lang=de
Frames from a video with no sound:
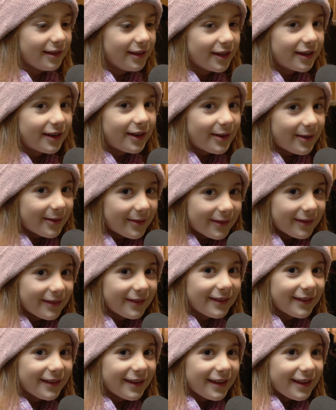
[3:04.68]
Ich wünsche
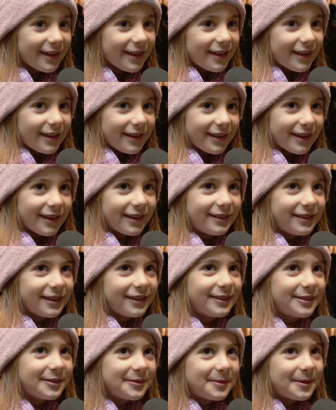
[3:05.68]
mir vom Christkind
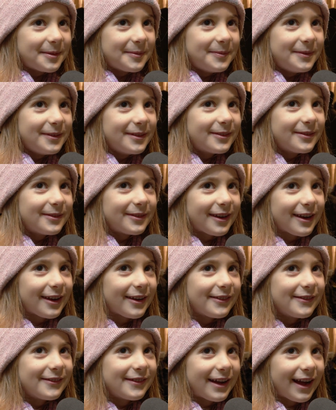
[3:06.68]
einen Hund, eine
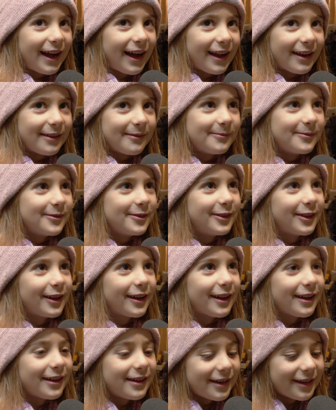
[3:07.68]
kleine englische
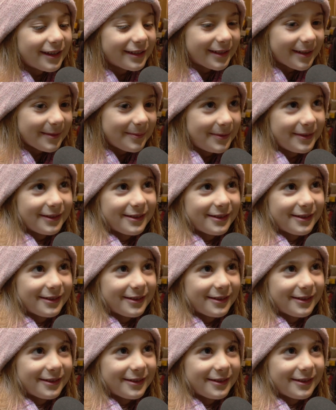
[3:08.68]
Bulldogge.